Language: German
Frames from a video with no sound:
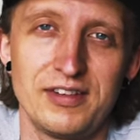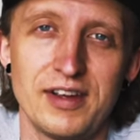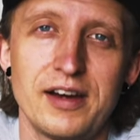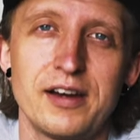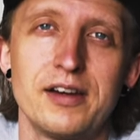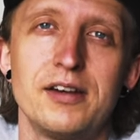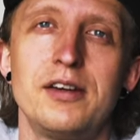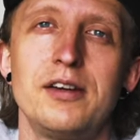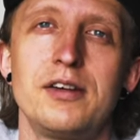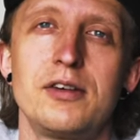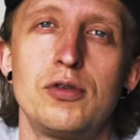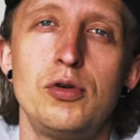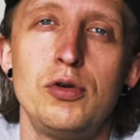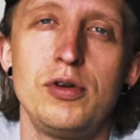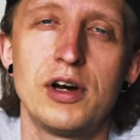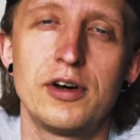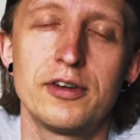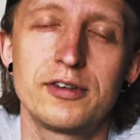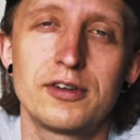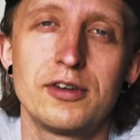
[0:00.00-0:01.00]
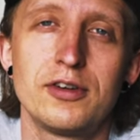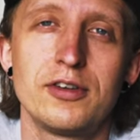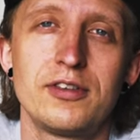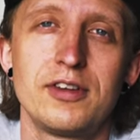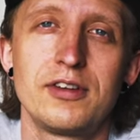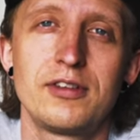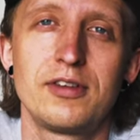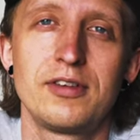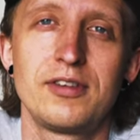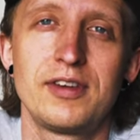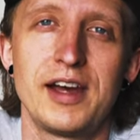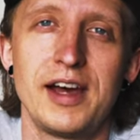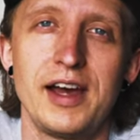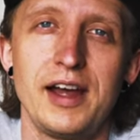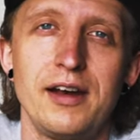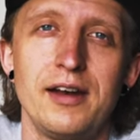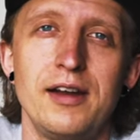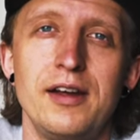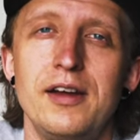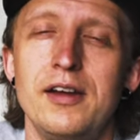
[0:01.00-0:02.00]
Sache, gut ausgerüstet zu
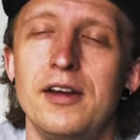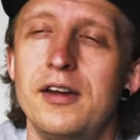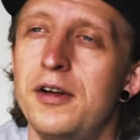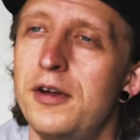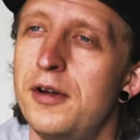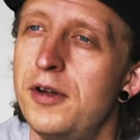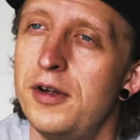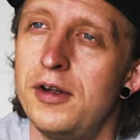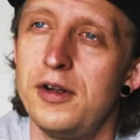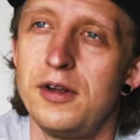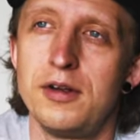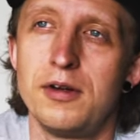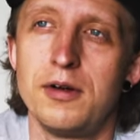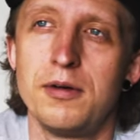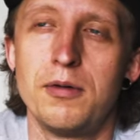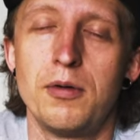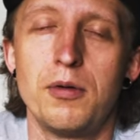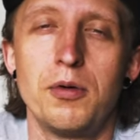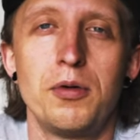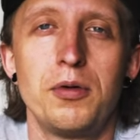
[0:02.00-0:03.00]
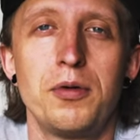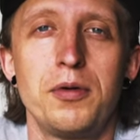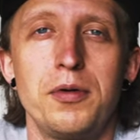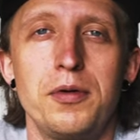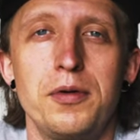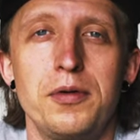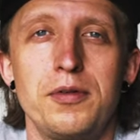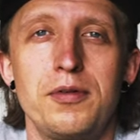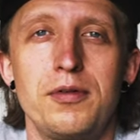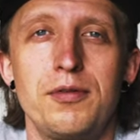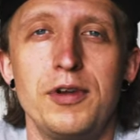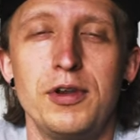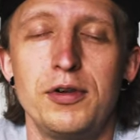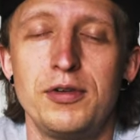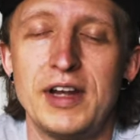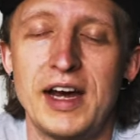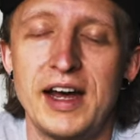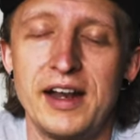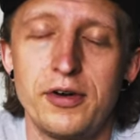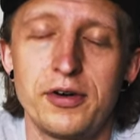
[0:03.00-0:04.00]
sein. Und wenn du
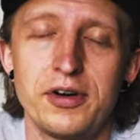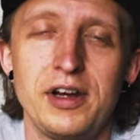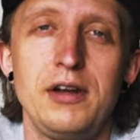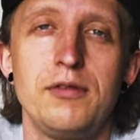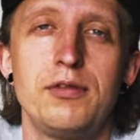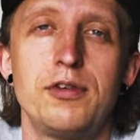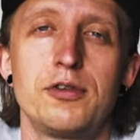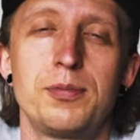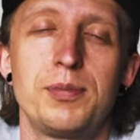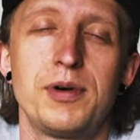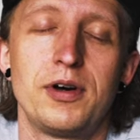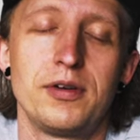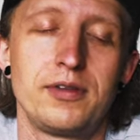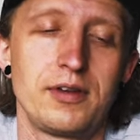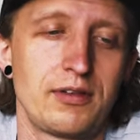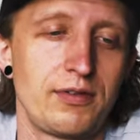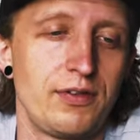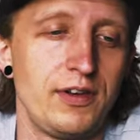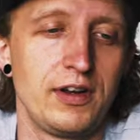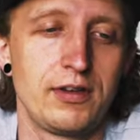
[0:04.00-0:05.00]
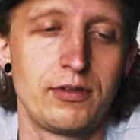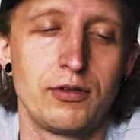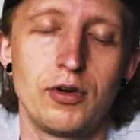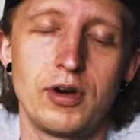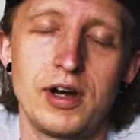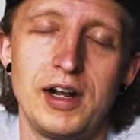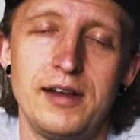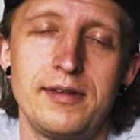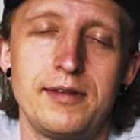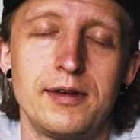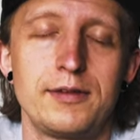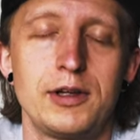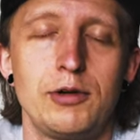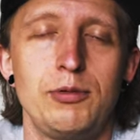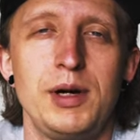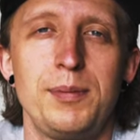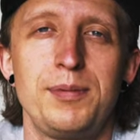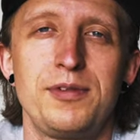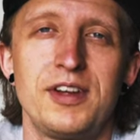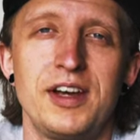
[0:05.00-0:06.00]
da noch Infos brauchst, das findest du auch alles auf der
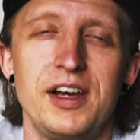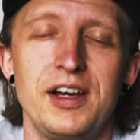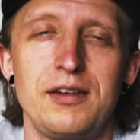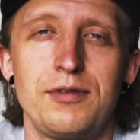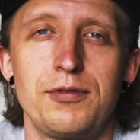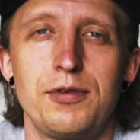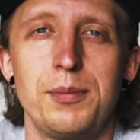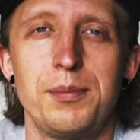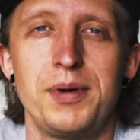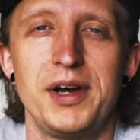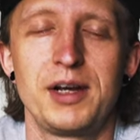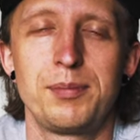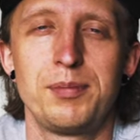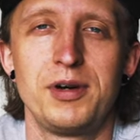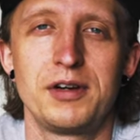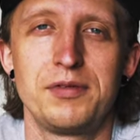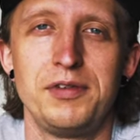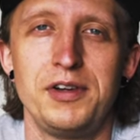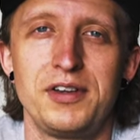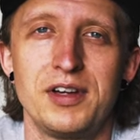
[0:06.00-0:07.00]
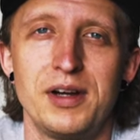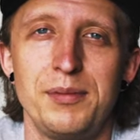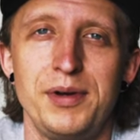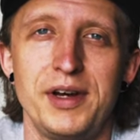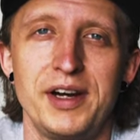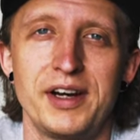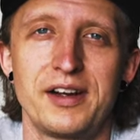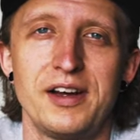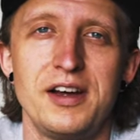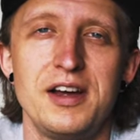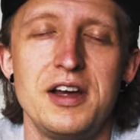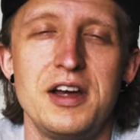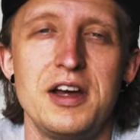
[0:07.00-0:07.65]
Website vom Bikepark Winterberg.